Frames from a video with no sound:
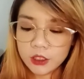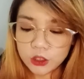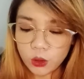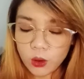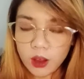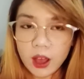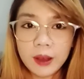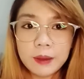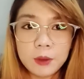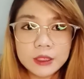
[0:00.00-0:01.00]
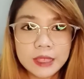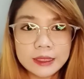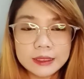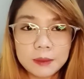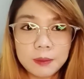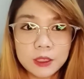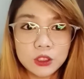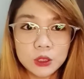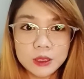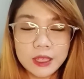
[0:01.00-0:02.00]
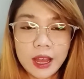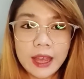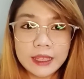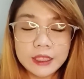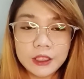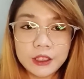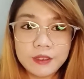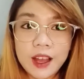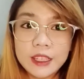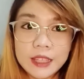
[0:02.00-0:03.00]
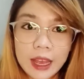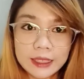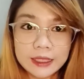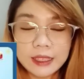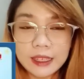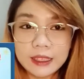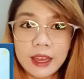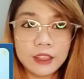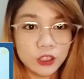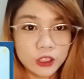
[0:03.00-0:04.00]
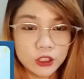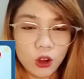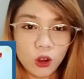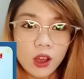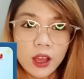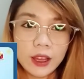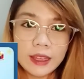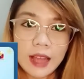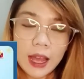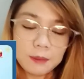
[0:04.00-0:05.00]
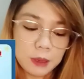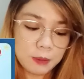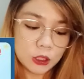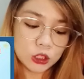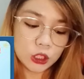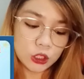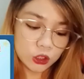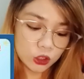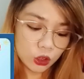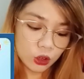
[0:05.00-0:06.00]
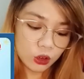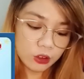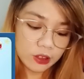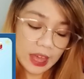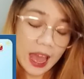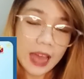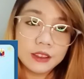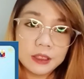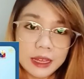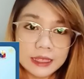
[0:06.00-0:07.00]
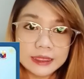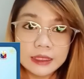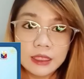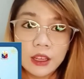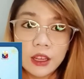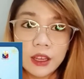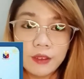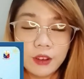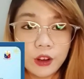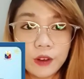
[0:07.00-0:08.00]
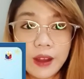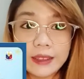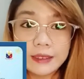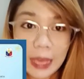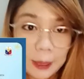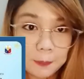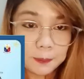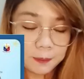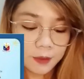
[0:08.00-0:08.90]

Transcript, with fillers: So, ang importante sa pag-choose ng ID or valid ID na i-enter nyo, kailangan may picture nyo to, address, correct name,